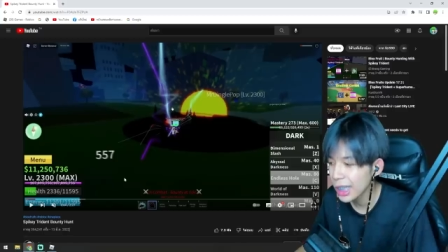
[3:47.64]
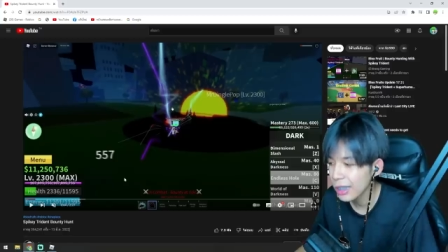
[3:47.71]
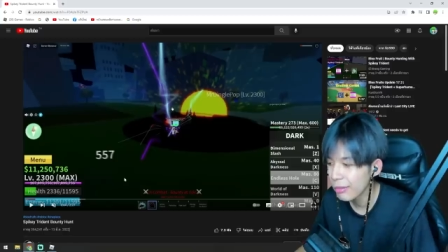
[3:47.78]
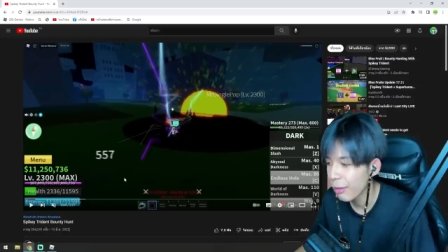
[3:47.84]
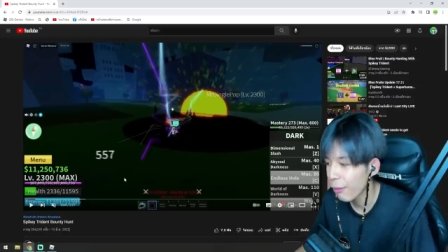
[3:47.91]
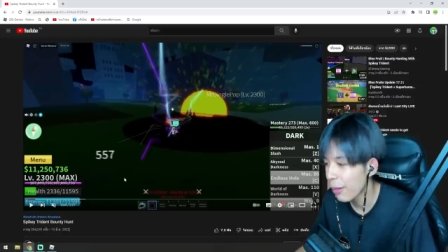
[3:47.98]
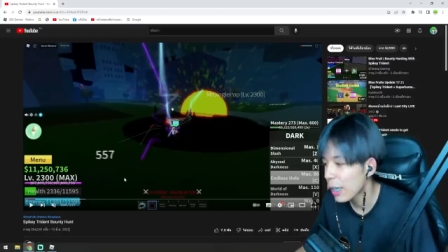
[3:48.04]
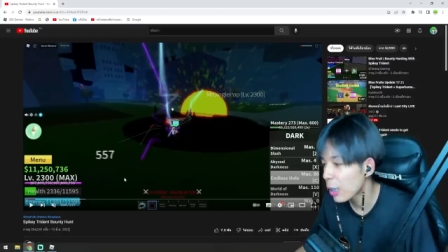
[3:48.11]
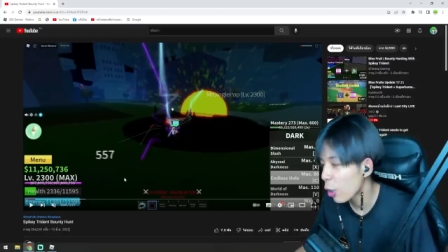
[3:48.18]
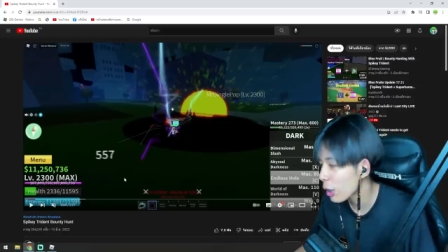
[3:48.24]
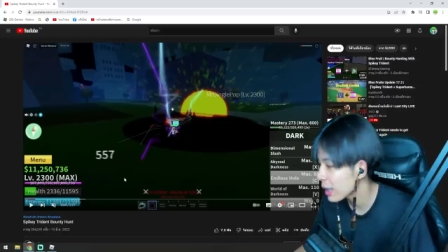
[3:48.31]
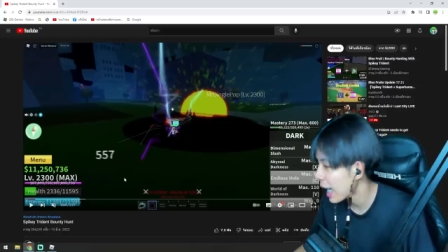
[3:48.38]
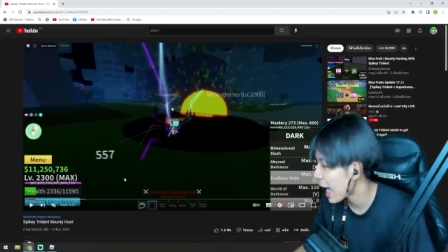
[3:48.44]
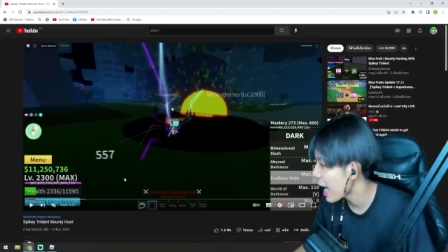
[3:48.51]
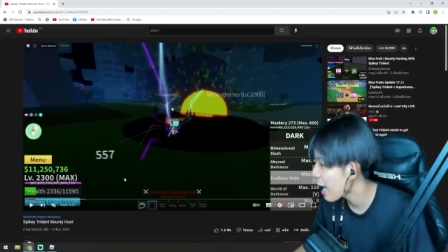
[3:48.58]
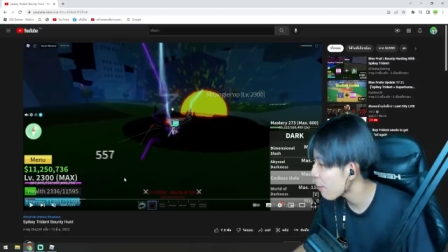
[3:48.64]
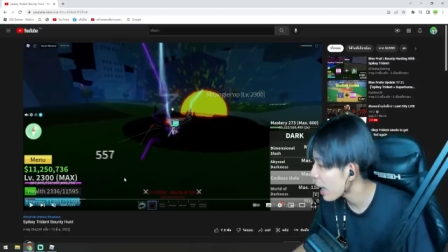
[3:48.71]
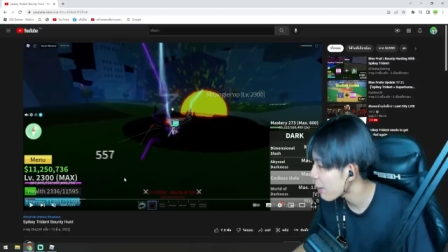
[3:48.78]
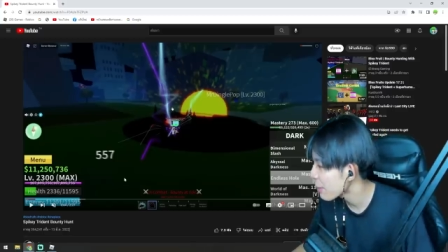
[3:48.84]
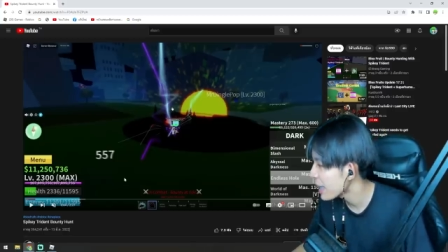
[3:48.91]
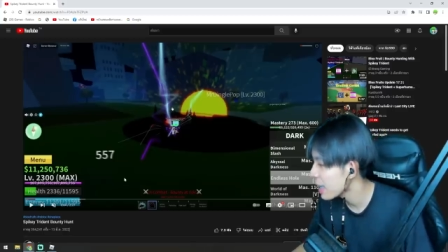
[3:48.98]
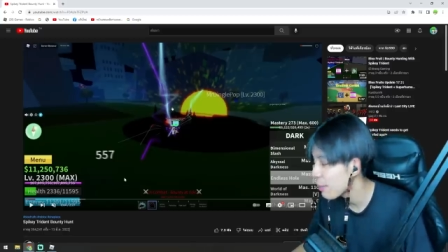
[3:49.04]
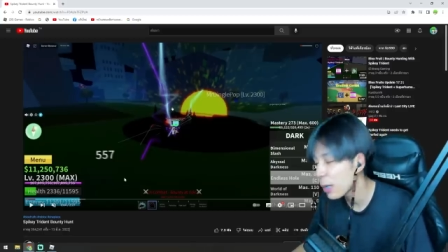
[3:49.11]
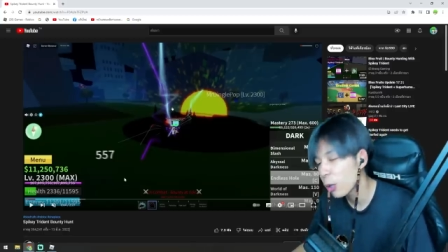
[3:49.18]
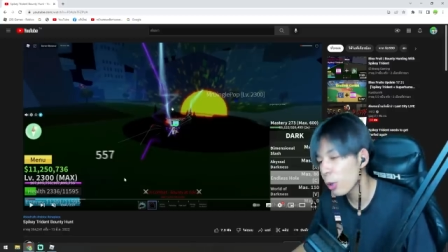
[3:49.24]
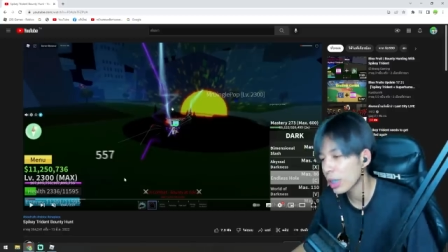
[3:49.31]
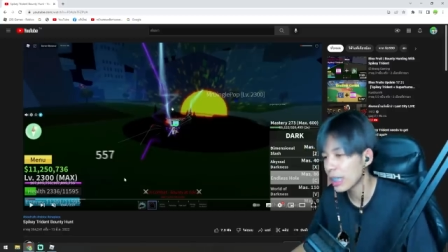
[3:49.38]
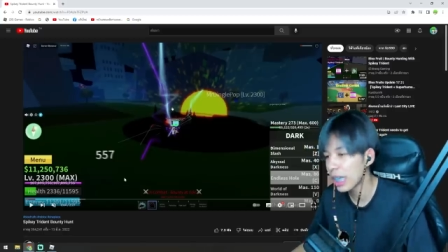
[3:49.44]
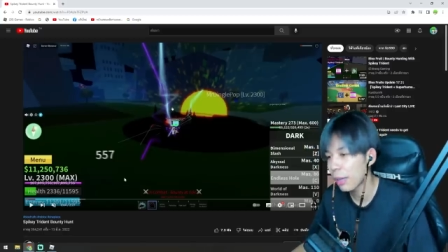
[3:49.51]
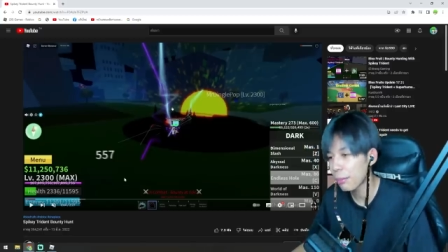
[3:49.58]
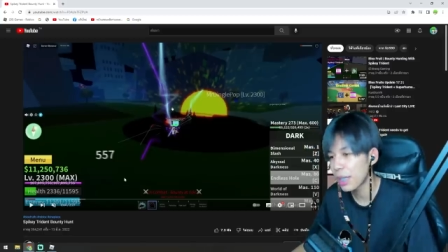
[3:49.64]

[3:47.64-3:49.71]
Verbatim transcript: แต่ว่าน้องๆจะให้อภัยพี่และไม่กดเครื่องพี่